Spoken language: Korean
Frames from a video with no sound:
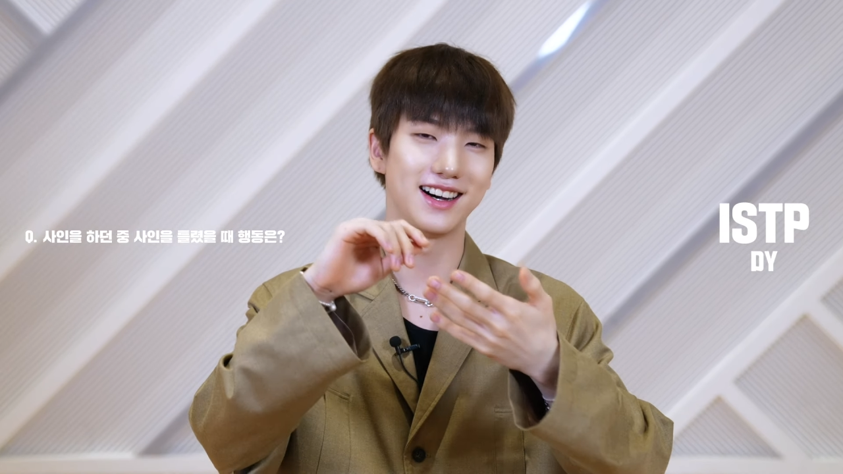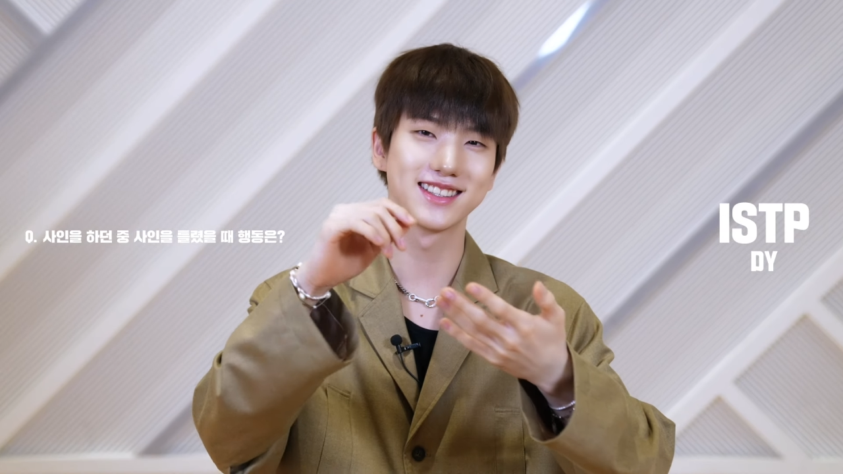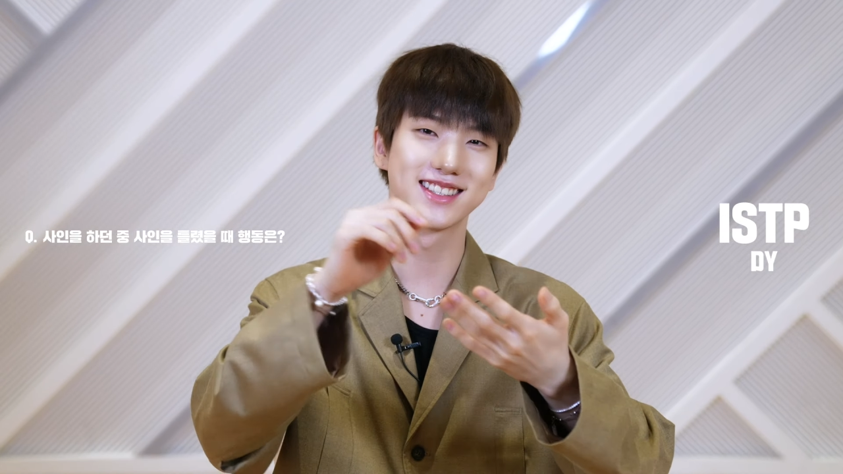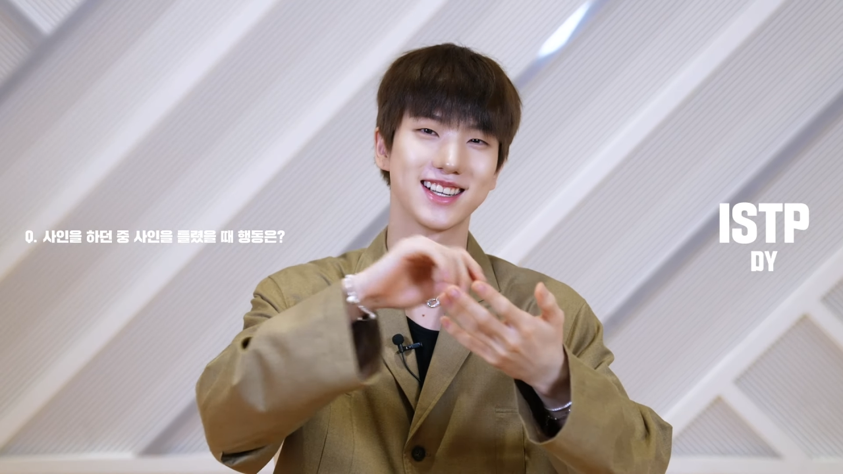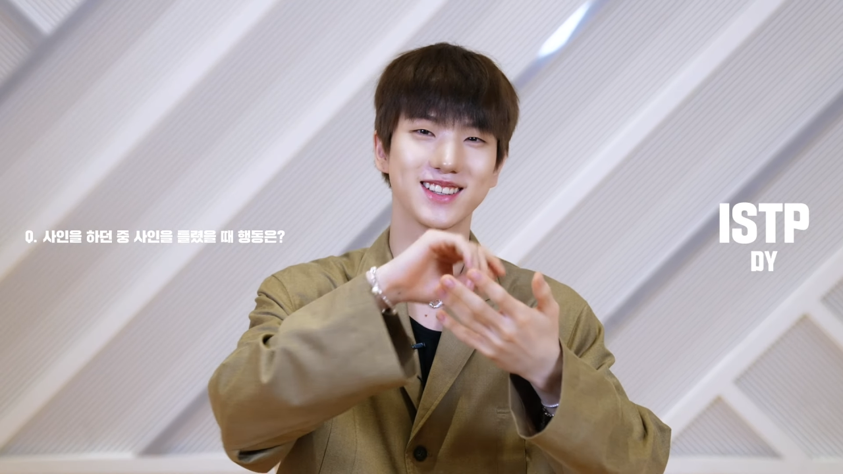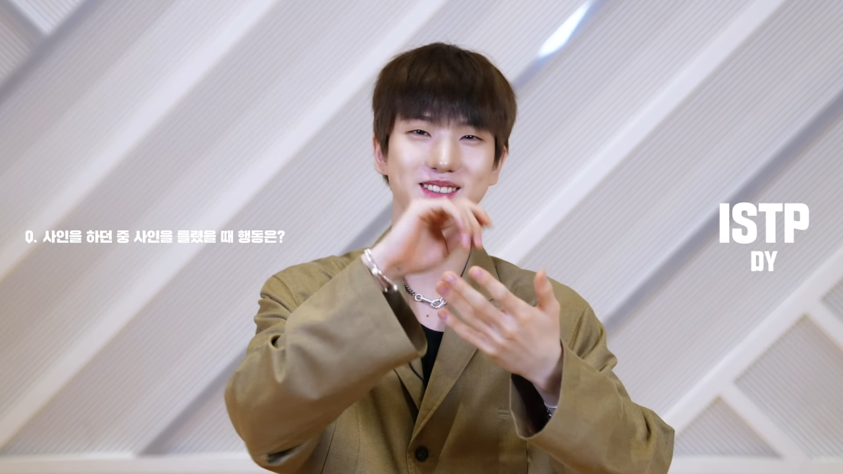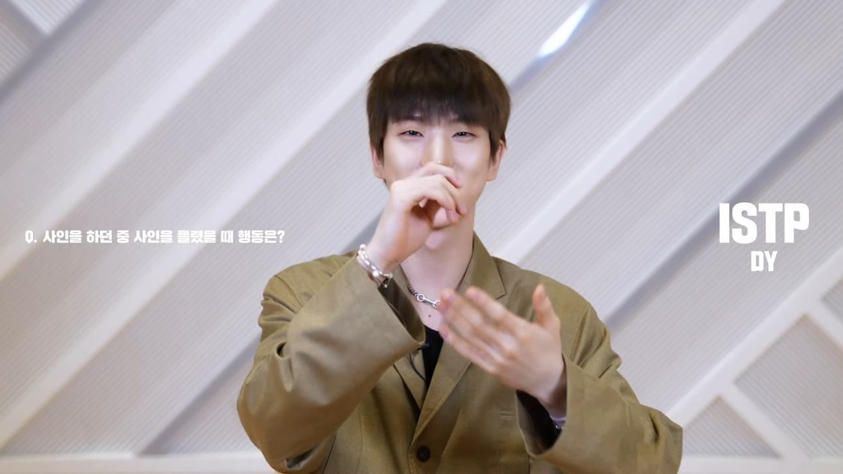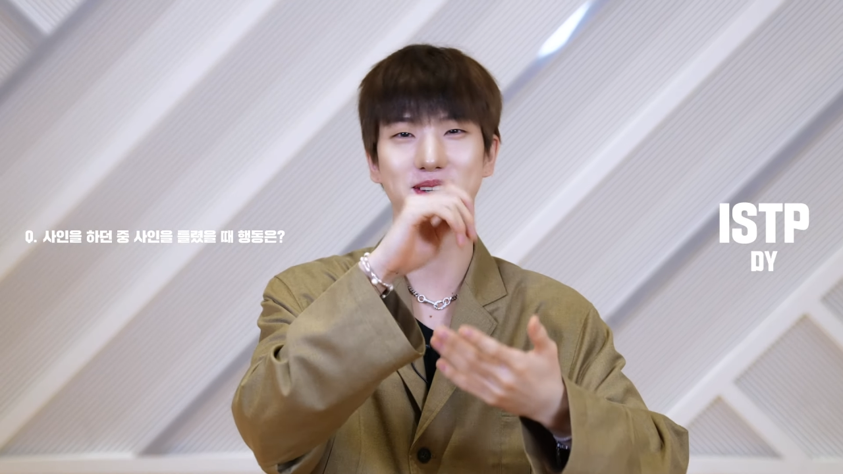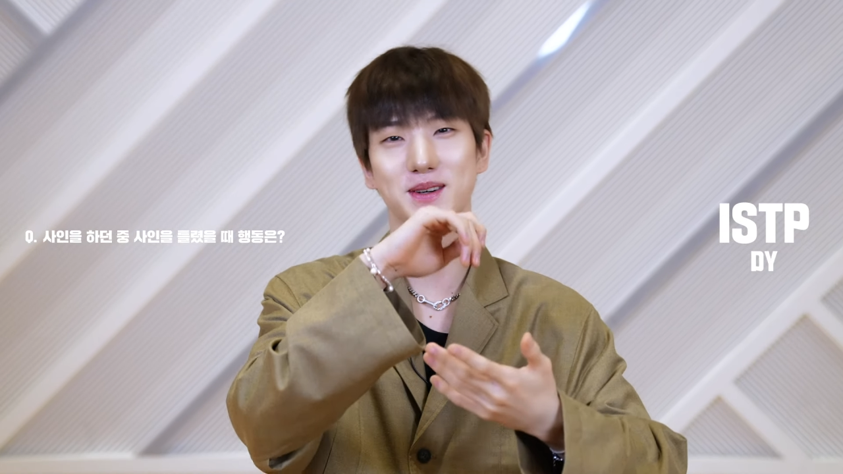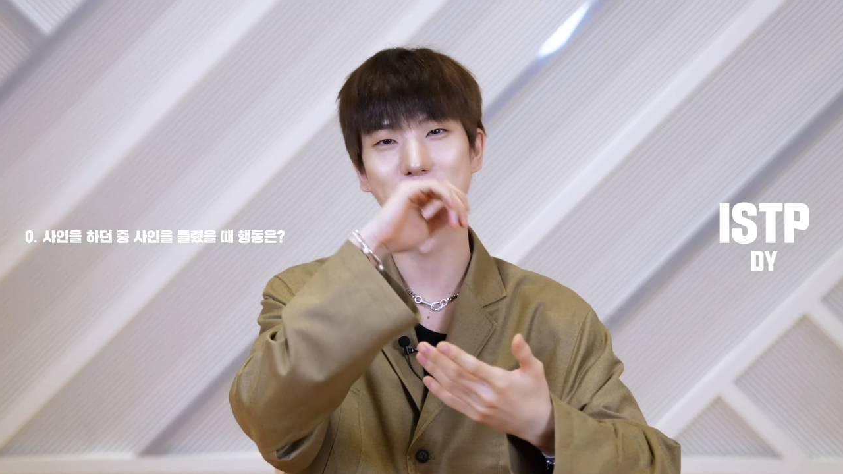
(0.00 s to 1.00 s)
하트라도
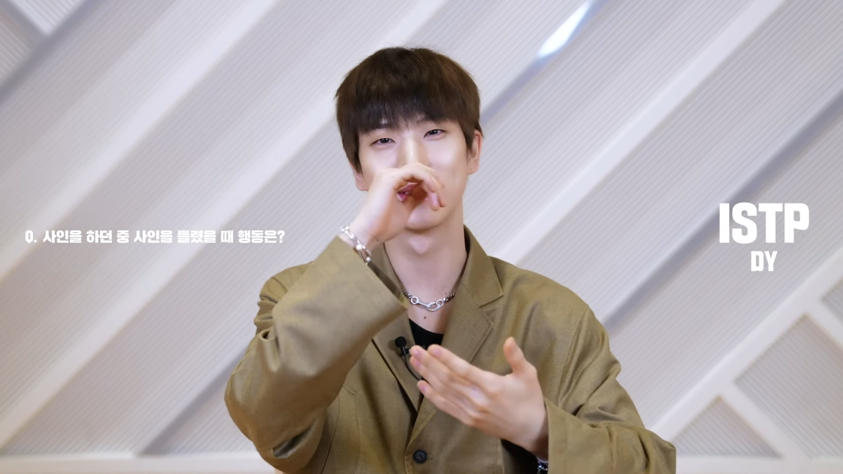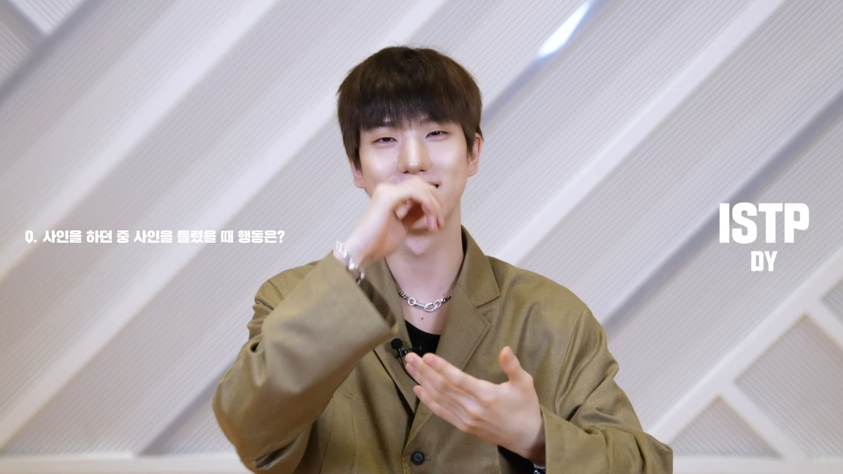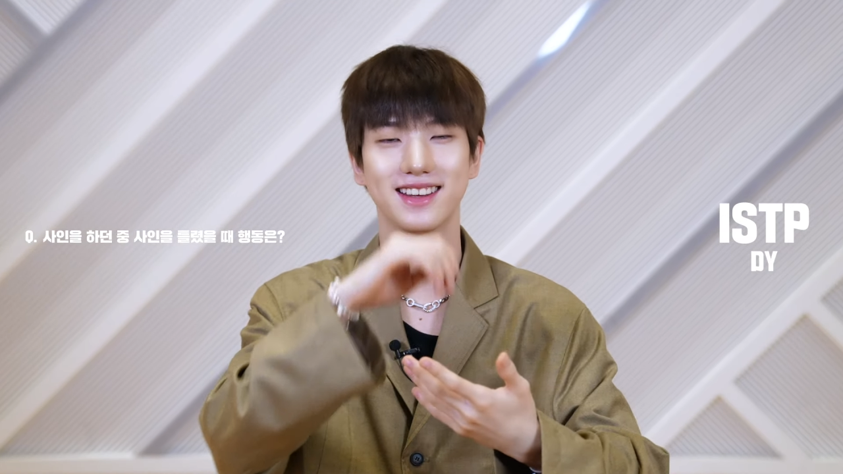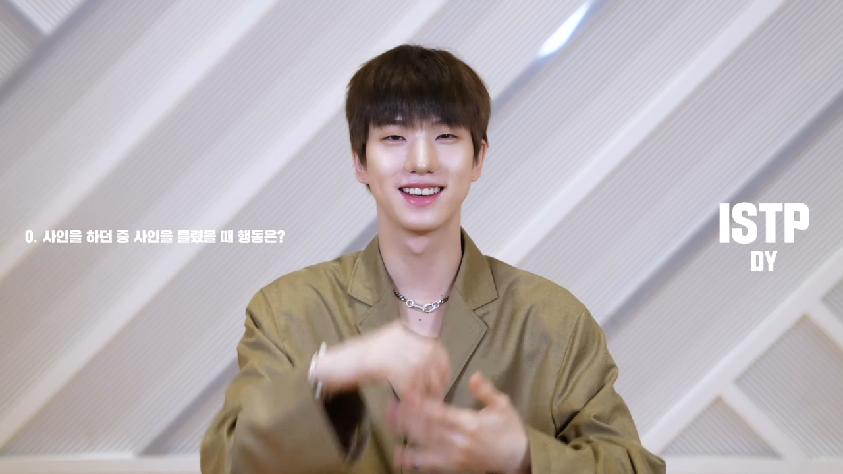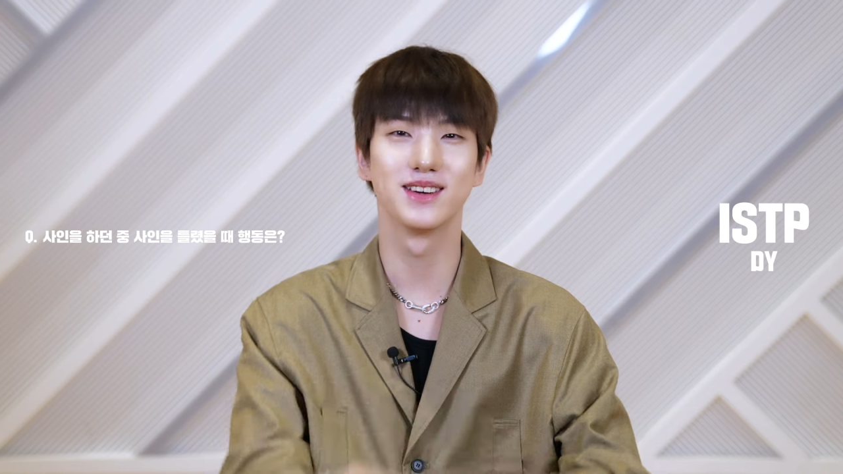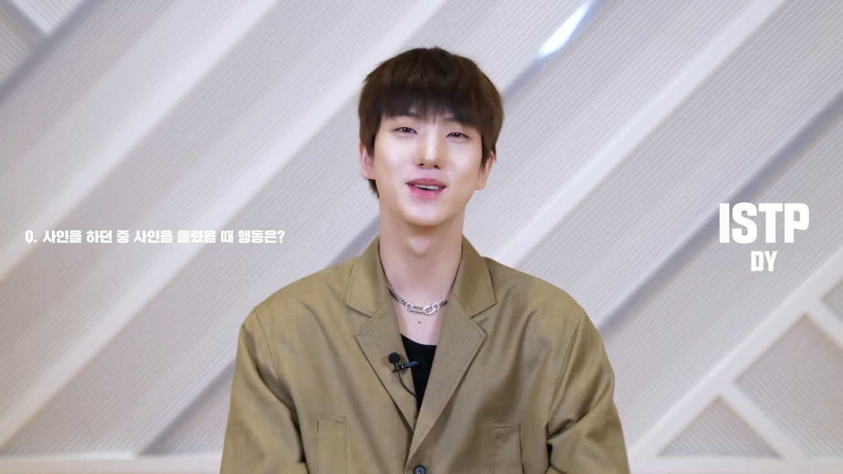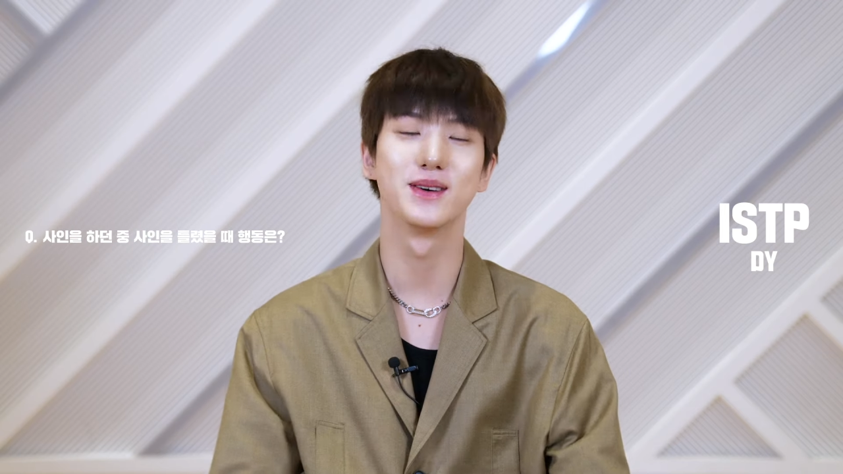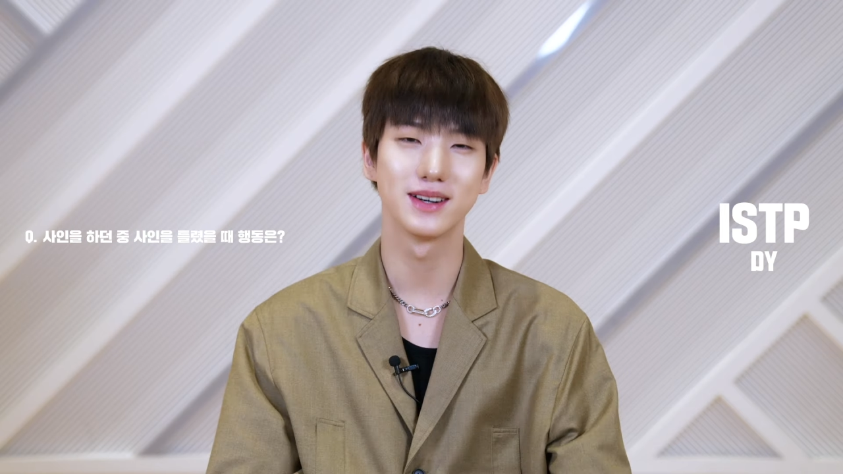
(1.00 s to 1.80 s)
더 그려드릴게요